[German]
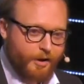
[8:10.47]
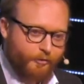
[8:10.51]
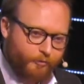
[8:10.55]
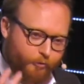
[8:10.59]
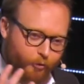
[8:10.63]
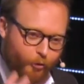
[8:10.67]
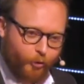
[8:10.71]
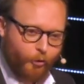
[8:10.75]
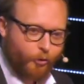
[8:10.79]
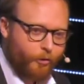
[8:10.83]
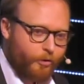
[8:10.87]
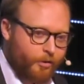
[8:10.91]

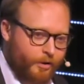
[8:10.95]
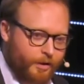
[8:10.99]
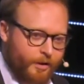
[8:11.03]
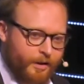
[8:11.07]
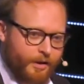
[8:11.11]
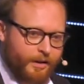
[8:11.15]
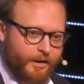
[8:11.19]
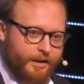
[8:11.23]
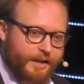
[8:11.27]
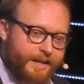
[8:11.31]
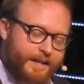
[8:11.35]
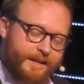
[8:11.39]
Wo
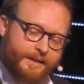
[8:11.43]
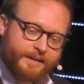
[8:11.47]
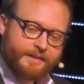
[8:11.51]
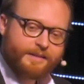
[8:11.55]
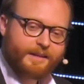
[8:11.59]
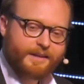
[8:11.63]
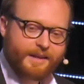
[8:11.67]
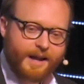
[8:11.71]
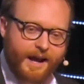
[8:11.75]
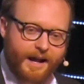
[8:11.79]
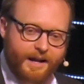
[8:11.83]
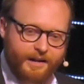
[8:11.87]
liegen
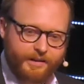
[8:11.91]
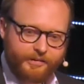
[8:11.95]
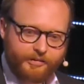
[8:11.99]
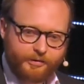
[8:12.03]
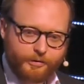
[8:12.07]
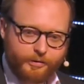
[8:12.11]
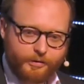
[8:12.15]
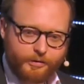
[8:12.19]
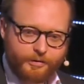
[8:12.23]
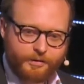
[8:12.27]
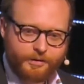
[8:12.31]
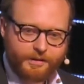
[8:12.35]
denn
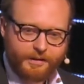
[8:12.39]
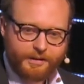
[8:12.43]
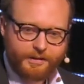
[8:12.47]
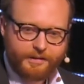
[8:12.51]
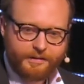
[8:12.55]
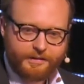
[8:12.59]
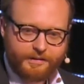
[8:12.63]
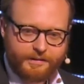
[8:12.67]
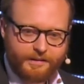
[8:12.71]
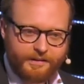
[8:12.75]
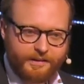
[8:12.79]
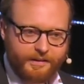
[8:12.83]
also
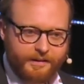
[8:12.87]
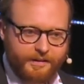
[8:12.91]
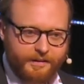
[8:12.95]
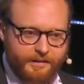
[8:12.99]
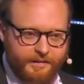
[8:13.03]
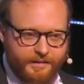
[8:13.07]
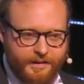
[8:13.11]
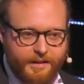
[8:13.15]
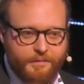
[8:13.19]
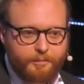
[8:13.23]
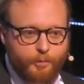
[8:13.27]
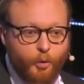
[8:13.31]
die
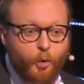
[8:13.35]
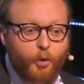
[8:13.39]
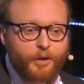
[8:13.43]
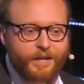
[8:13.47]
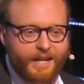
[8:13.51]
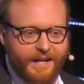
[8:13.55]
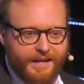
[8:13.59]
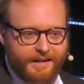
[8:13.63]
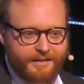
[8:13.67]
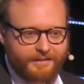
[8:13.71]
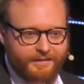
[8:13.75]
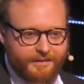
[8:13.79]

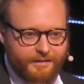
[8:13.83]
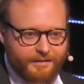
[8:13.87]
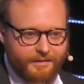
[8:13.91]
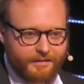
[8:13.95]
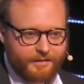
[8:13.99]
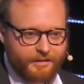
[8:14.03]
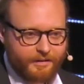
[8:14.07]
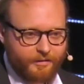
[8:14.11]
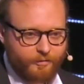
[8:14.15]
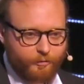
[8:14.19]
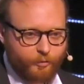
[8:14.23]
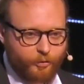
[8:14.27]

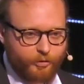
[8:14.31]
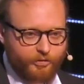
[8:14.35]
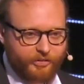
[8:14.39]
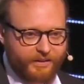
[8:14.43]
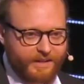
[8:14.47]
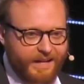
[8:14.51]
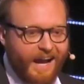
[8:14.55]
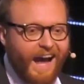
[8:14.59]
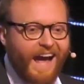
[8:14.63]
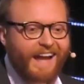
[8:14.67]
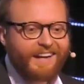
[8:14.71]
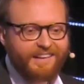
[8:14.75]
Projekte, wo
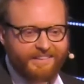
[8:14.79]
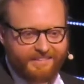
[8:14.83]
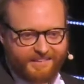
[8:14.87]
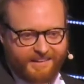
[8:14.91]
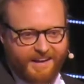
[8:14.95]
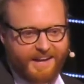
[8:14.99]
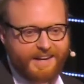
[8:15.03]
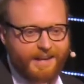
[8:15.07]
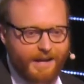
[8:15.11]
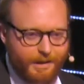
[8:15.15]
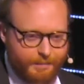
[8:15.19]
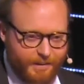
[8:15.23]
sie keine
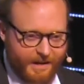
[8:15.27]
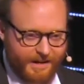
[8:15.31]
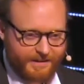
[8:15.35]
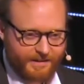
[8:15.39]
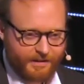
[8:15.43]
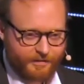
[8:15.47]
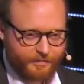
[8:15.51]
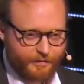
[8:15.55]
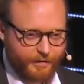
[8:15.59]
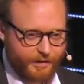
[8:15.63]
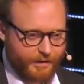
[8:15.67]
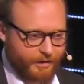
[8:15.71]

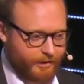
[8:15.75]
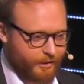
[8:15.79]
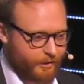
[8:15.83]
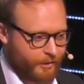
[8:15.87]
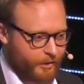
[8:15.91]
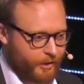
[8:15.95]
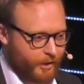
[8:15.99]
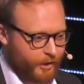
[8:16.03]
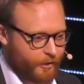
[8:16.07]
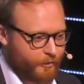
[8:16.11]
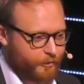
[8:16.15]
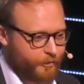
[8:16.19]
Zeitarbeiter
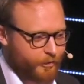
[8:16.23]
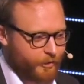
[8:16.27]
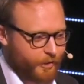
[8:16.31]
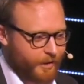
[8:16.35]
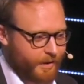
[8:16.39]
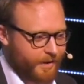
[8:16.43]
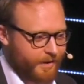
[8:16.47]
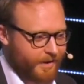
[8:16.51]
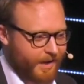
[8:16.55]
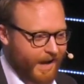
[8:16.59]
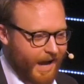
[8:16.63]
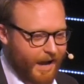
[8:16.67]
finden
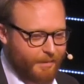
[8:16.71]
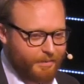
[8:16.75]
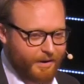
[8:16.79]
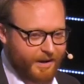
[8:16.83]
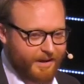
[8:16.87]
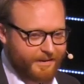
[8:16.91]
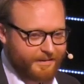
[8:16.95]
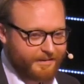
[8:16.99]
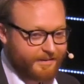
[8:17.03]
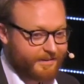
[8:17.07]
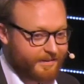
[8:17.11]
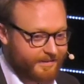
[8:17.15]
für
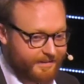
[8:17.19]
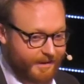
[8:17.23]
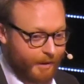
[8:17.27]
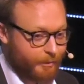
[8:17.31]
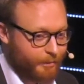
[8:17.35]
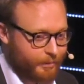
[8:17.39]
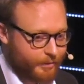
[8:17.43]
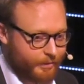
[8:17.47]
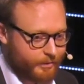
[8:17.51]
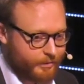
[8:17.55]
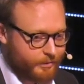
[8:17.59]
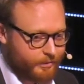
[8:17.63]
Arbeiten, die
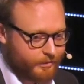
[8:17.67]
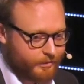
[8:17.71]
dump,